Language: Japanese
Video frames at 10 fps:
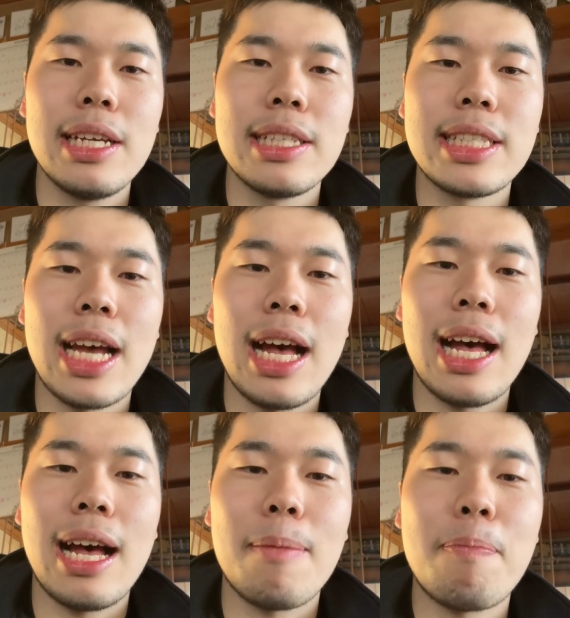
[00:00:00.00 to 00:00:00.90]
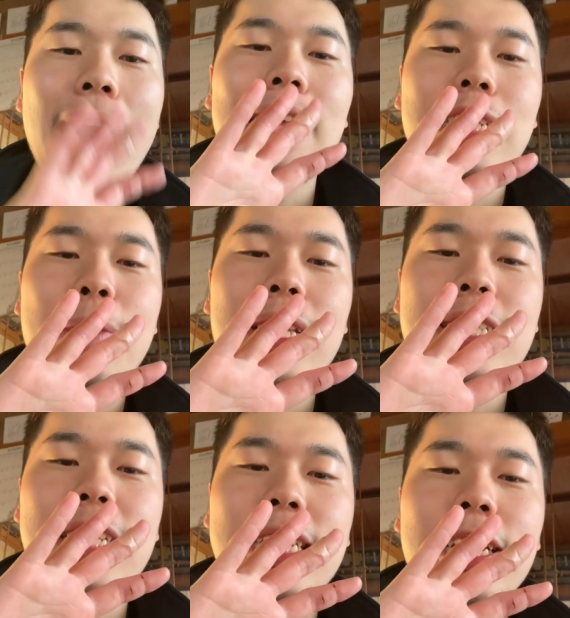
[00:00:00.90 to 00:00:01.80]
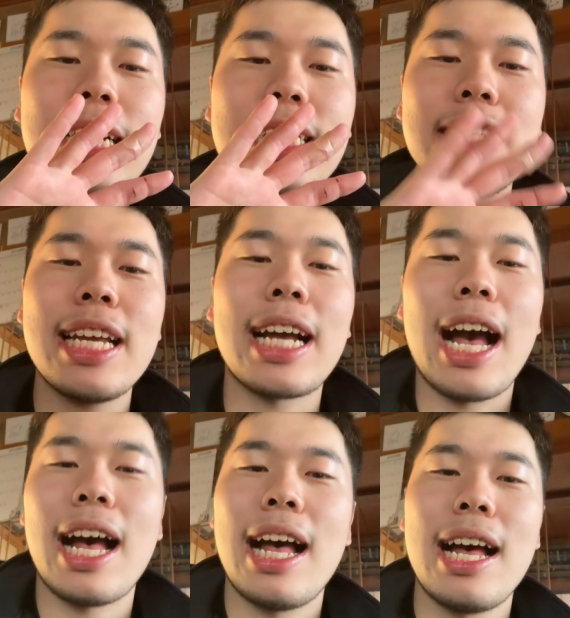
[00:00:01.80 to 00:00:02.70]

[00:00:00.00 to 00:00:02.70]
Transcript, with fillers: じゃあ、パー出しますじるかないか